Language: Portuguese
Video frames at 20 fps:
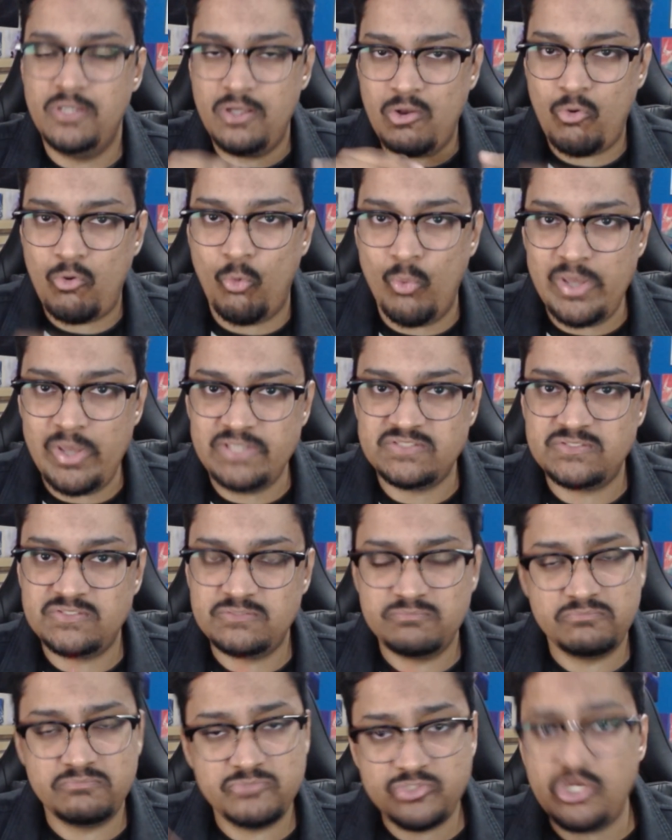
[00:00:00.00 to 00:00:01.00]
com
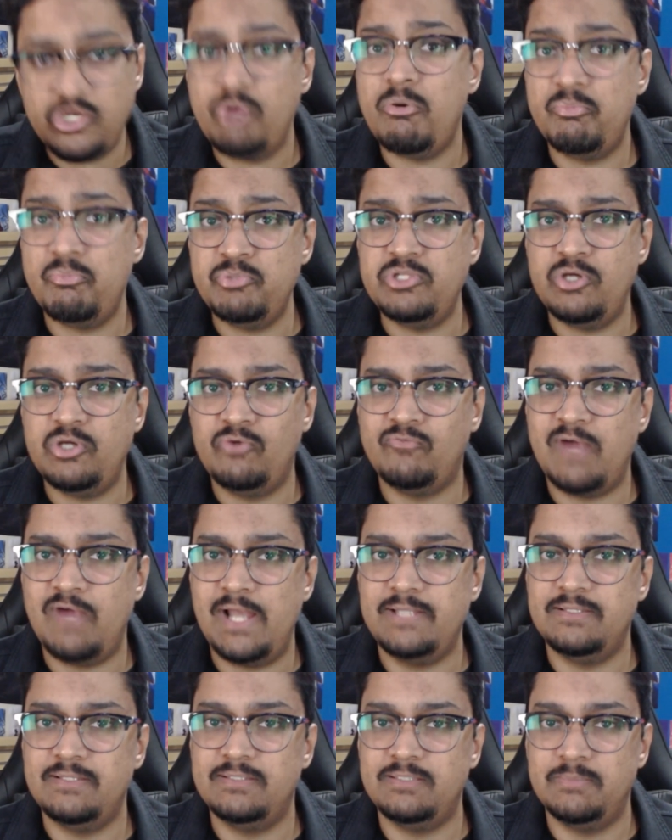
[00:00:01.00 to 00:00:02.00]
esse, acho que é uma opinião
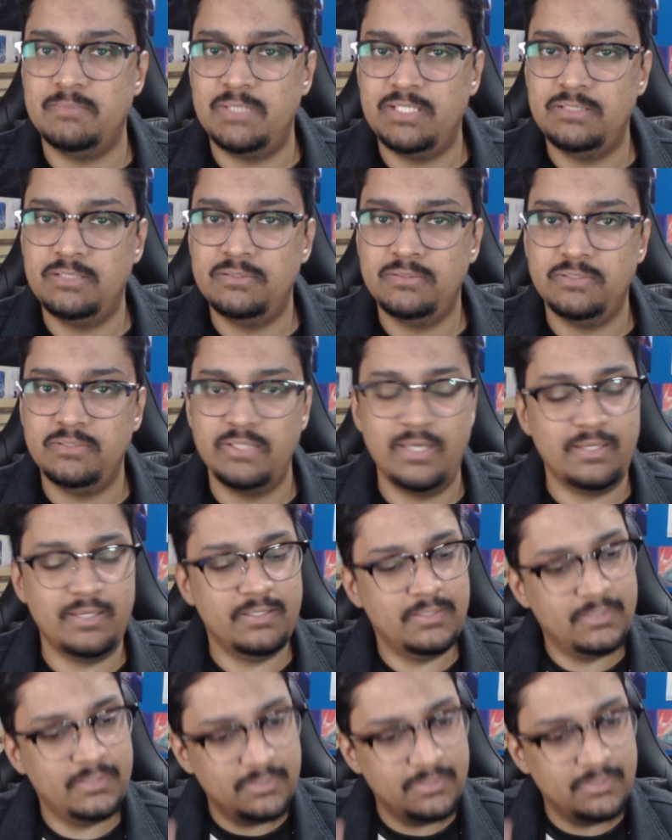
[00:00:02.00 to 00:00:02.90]
válida também, né.